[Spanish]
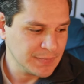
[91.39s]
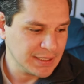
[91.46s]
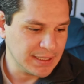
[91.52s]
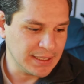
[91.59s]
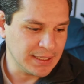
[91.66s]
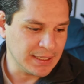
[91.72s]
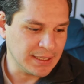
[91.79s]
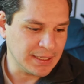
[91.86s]

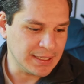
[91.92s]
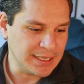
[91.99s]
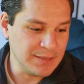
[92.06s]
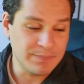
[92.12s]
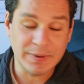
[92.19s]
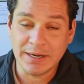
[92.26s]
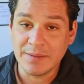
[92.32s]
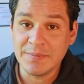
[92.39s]
Eh, y
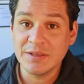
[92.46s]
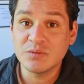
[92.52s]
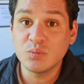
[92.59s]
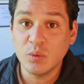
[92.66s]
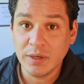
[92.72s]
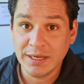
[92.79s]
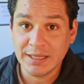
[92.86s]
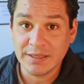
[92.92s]
para mí es
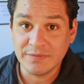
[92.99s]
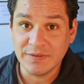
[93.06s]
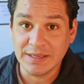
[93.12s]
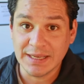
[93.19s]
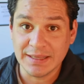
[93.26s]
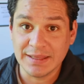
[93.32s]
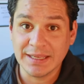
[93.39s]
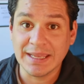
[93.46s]
muy
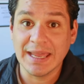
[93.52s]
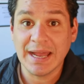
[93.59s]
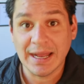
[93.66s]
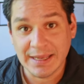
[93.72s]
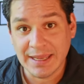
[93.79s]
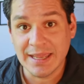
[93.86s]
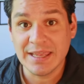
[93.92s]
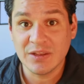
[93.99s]
gratificante que
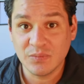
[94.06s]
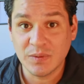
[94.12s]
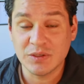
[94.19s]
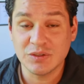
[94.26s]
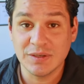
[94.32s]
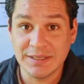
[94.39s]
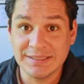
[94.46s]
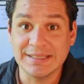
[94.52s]
aquellas
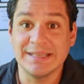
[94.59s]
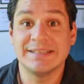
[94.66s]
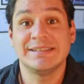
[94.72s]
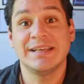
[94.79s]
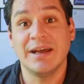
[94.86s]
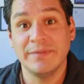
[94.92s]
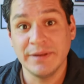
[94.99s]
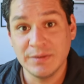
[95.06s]
personas que
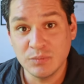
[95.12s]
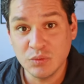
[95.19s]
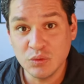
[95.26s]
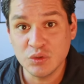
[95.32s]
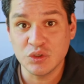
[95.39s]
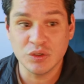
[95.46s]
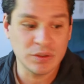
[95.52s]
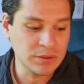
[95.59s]
saben
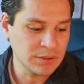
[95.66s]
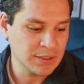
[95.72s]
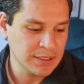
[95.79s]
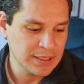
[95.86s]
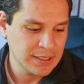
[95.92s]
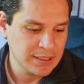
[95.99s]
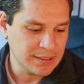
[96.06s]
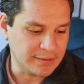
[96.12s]
mucho
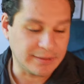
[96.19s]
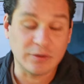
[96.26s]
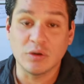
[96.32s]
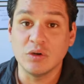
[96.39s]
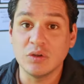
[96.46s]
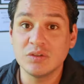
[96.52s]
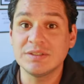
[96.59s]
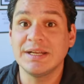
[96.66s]

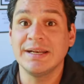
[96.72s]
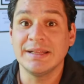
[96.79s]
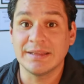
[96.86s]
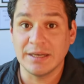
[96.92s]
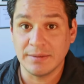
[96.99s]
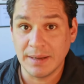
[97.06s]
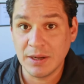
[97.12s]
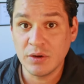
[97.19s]
reconozcan el
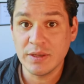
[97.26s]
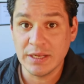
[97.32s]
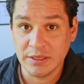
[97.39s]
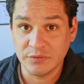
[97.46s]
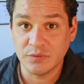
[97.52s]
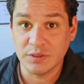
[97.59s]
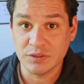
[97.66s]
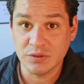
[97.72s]
trabajo y el
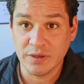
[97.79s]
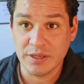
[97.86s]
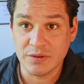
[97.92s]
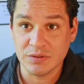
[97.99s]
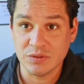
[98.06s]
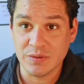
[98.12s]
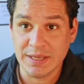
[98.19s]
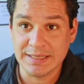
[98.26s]
esfuerzo que yo
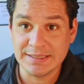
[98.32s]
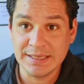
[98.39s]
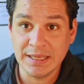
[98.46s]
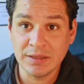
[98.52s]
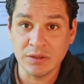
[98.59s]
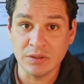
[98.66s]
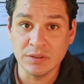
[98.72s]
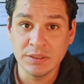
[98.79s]
estoy
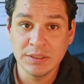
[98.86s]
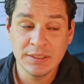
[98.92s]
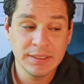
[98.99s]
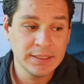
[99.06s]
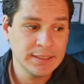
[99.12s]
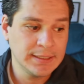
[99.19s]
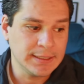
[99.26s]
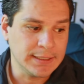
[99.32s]
haciendo.
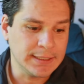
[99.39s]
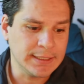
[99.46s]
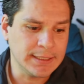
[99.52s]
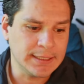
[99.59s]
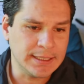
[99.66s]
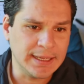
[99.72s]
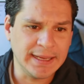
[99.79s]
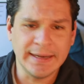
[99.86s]

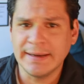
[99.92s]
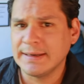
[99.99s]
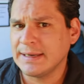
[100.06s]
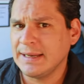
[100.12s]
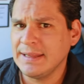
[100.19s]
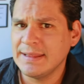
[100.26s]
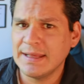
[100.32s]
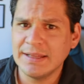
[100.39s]
Eh, en
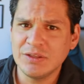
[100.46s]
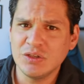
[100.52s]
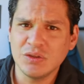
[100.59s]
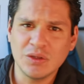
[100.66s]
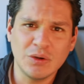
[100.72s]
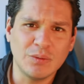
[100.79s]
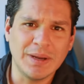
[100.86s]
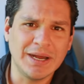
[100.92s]
realidad yo
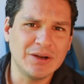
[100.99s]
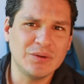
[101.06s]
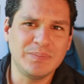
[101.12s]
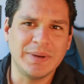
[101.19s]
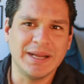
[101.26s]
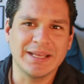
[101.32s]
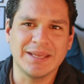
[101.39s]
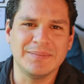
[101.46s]
no lo hago
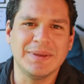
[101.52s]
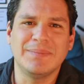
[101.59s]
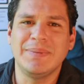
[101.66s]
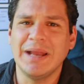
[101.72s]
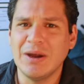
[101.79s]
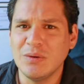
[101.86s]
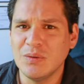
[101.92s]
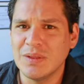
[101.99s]
para que me
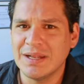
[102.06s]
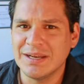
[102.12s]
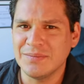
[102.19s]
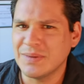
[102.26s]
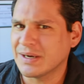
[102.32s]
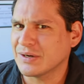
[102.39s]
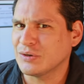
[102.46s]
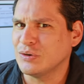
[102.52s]
aplaudan y
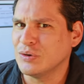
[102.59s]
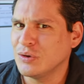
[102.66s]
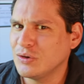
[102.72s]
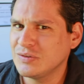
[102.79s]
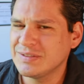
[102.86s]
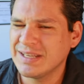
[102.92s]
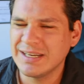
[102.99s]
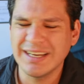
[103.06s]
me
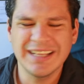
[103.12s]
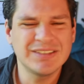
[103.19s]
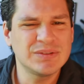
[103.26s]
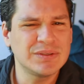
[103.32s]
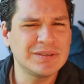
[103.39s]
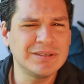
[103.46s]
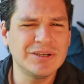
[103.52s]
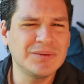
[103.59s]
reconozcan,
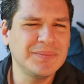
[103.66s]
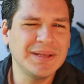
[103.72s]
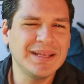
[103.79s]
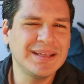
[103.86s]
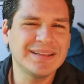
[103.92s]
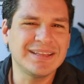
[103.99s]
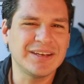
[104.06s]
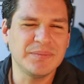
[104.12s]
eso no
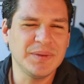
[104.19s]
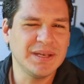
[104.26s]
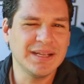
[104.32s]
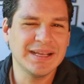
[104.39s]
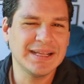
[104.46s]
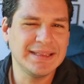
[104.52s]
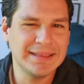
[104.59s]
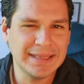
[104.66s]
me termina
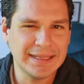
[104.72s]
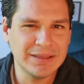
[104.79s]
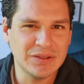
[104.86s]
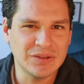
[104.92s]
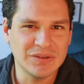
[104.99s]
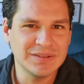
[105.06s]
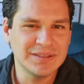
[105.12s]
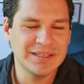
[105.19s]

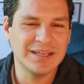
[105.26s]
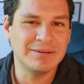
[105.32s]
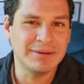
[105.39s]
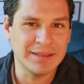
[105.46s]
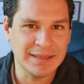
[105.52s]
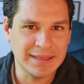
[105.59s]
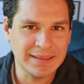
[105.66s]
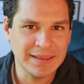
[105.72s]
encantando, la
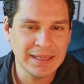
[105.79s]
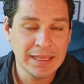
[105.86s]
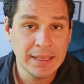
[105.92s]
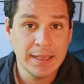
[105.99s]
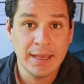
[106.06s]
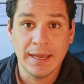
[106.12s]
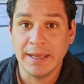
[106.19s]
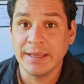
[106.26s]
verdad.
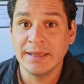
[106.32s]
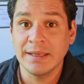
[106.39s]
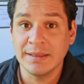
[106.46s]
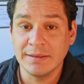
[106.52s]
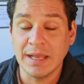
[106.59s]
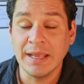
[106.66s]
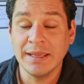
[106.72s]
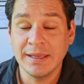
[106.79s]
Hay
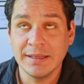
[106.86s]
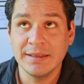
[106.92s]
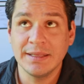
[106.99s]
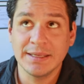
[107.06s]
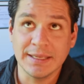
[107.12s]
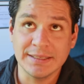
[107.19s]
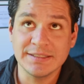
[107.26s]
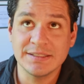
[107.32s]
gente, hay
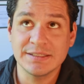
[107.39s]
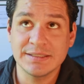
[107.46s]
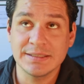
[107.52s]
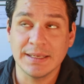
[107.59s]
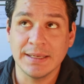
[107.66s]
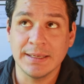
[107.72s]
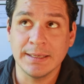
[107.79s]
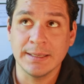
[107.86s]
gente que es...
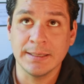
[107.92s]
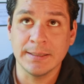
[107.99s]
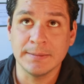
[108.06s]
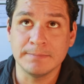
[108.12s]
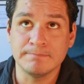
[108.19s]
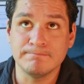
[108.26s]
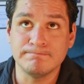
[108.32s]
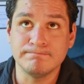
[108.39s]

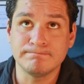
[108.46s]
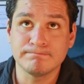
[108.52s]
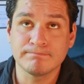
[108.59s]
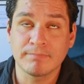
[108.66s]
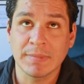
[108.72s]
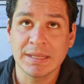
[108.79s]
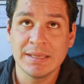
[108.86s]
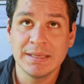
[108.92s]
Em,
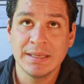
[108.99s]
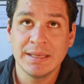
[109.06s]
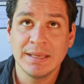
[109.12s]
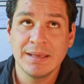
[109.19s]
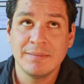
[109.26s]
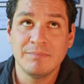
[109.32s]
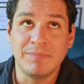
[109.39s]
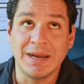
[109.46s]

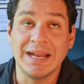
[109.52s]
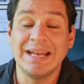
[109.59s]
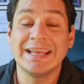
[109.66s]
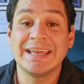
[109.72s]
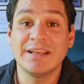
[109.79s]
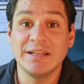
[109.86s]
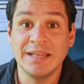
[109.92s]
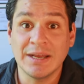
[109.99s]
para
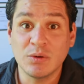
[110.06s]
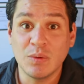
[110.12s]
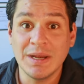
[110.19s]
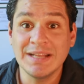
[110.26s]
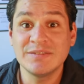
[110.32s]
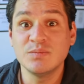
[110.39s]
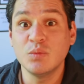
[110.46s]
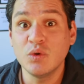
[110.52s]
la, cual
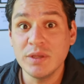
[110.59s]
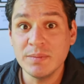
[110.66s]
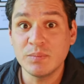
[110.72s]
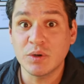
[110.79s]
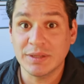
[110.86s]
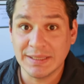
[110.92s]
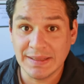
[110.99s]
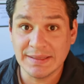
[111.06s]
es muy
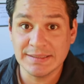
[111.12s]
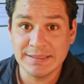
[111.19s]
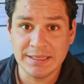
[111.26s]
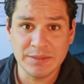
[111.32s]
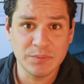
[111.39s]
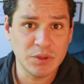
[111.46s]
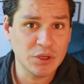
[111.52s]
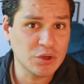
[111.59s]
importante ese
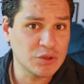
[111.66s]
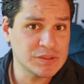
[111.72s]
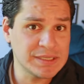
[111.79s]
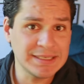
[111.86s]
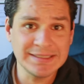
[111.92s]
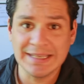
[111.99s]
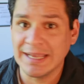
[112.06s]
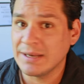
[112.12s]
tipo de
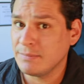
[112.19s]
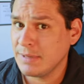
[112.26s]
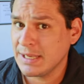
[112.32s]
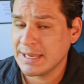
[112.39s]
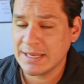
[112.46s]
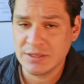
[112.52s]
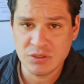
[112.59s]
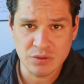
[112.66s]
cosas. En mi
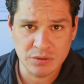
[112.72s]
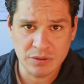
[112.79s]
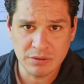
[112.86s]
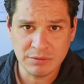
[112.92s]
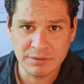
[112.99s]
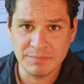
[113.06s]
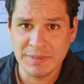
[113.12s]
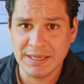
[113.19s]
caso
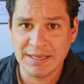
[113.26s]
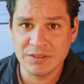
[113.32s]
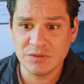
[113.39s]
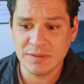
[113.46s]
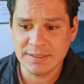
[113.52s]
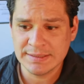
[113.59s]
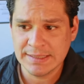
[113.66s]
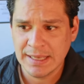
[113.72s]
no, en mi
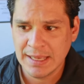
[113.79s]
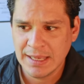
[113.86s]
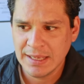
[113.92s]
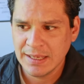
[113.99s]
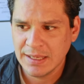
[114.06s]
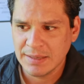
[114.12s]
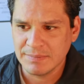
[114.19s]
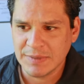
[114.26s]
caso es
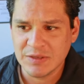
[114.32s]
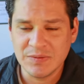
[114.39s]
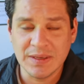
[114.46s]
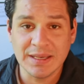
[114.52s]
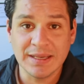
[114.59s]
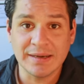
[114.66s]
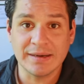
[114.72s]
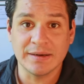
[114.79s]
más
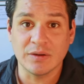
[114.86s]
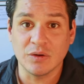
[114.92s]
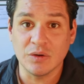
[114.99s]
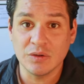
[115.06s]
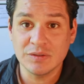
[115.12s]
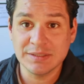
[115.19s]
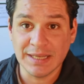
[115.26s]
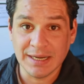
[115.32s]
bien que
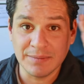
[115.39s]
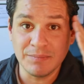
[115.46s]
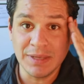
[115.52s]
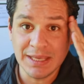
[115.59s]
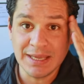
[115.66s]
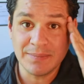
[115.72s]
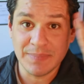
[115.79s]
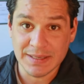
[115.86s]
reconozcan
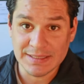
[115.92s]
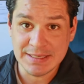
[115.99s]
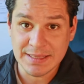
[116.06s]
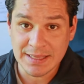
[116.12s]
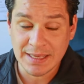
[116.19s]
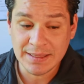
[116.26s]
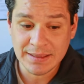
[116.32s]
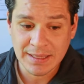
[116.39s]
mi
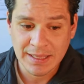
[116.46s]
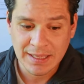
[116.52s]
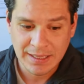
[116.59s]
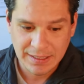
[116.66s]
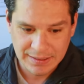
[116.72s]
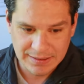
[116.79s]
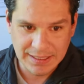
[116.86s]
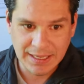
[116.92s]
capacidad
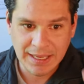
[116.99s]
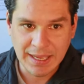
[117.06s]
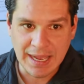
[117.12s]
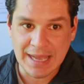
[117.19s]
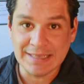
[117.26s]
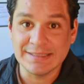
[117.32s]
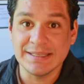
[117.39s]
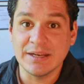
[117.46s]
de
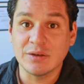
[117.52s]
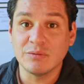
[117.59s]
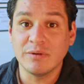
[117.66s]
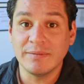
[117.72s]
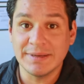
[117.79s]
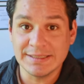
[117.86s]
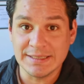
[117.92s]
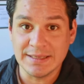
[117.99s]
hacer
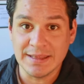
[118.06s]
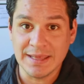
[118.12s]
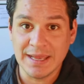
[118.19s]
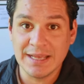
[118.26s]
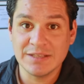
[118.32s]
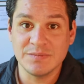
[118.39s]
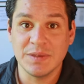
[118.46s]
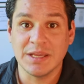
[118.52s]
nuevas
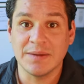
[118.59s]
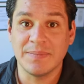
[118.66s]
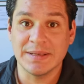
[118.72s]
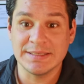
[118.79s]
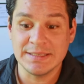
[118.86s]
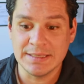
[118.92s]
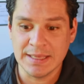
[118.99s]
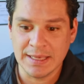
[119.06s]
ideas, mi
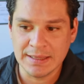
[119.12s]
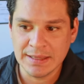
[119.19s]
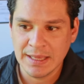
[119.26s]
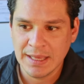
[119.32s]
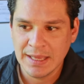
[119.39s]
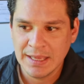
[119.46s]
capacidad